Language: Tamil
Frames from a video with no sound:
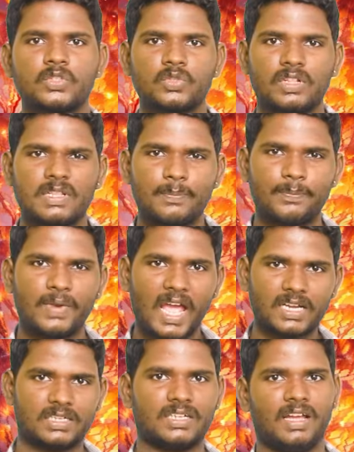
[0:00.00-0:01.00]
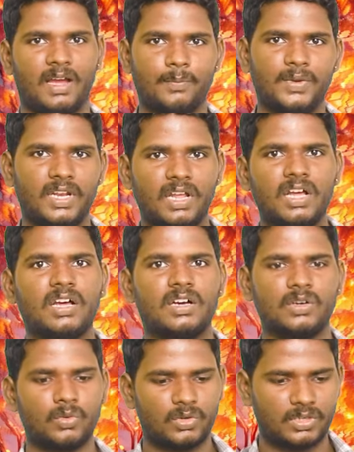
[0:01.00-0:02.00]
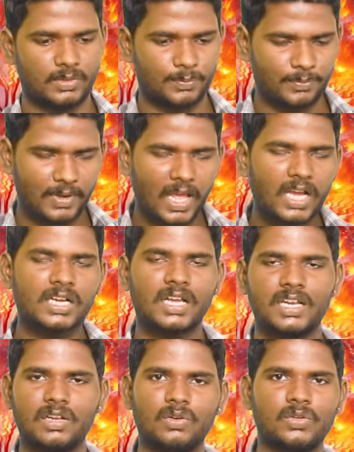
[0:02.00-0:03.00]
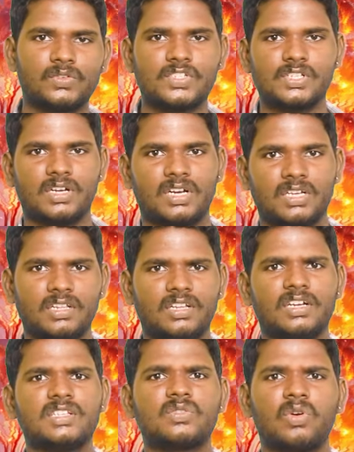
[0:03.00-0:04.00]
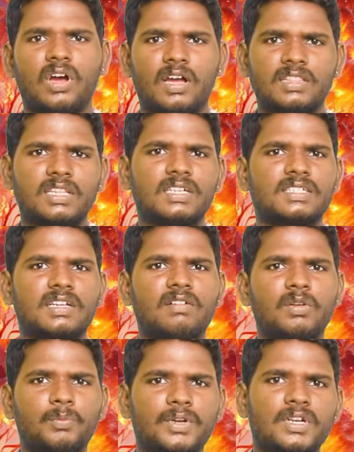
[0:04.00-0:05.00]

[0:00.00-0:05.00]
ஸோ அந்த பிளாக் அப்படின்னா ஒரு பிளாக் கலரில் ஒரு விஷயம் நடக்குதுங்க ஸோ அதில் ட்ராவல்